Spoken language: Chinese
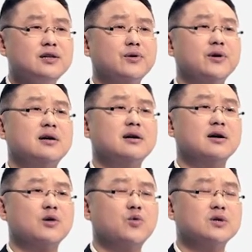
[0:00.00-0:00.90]
有一
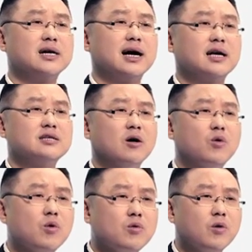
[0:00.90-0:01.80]
个国家叫
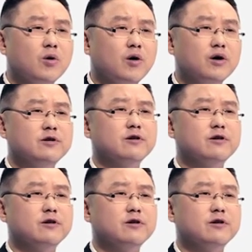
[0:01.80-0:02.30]
倭国，